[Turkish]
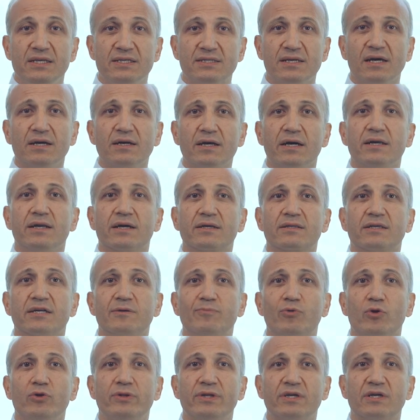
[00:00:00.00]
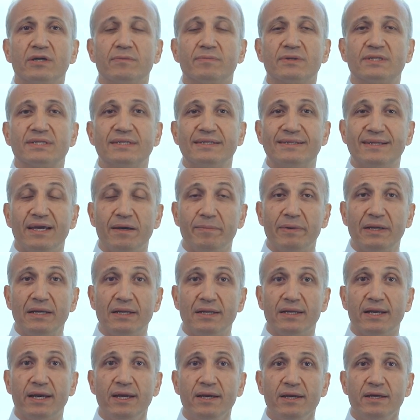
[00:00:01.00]
İnsan kaynakları politikamızın
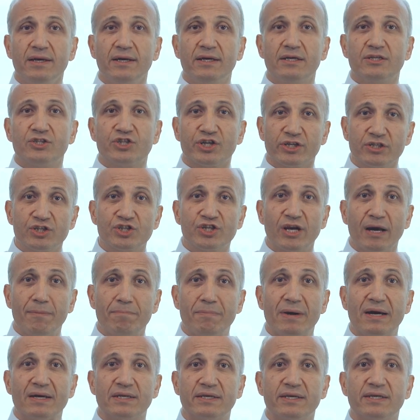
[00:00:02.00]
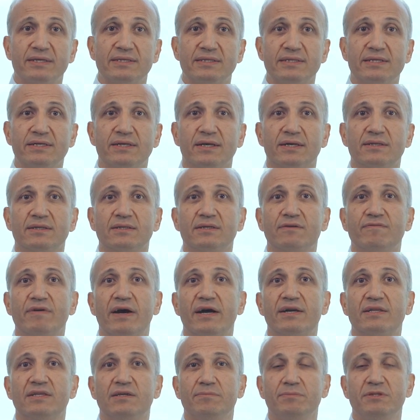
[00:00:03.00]
temeline çalışan merkezlilik adını
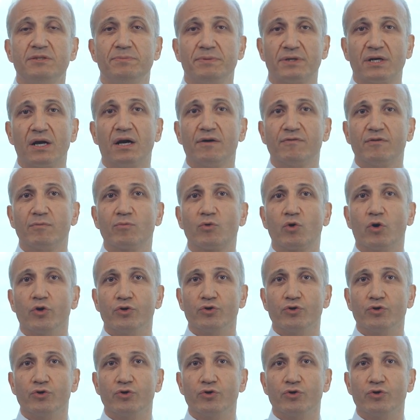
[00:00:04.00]
verdiğimiz bir kavramı